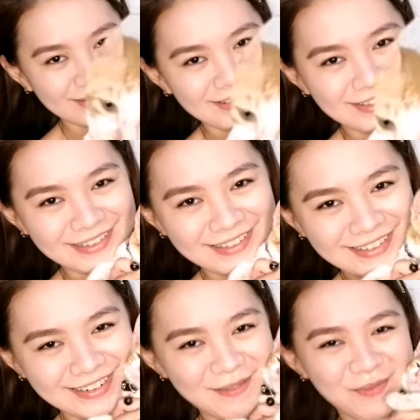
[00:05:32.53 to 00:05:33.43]
Ikaw ah!
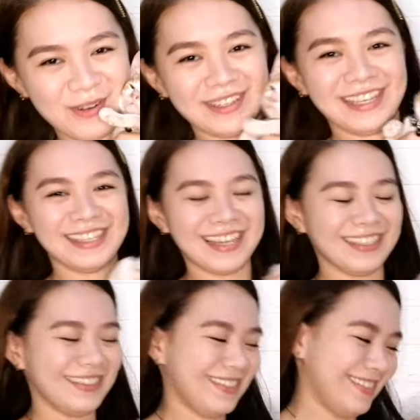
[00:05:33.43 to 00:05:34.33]
Pogi
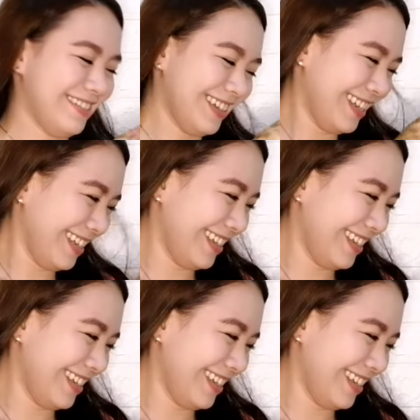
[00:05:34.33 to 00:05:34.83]
niya, no?